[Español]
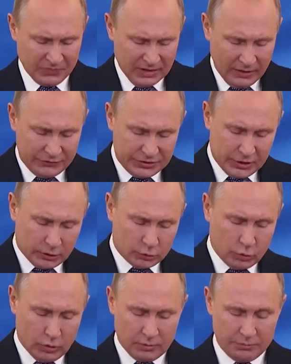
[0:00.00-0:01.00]
el
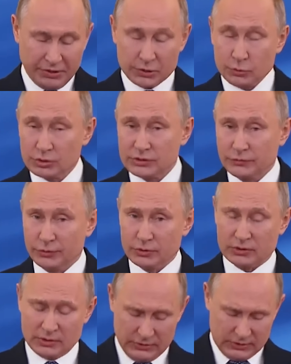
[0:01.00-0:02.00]
presidente de Rusia
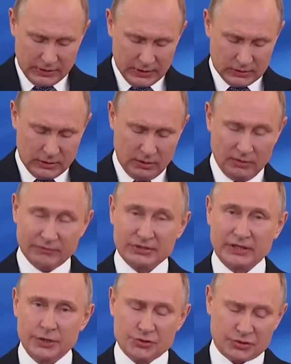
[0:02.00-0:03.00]
Vladimir Putin
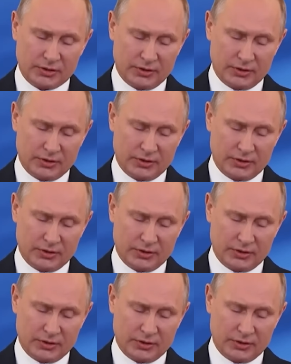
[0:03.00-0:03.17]
y el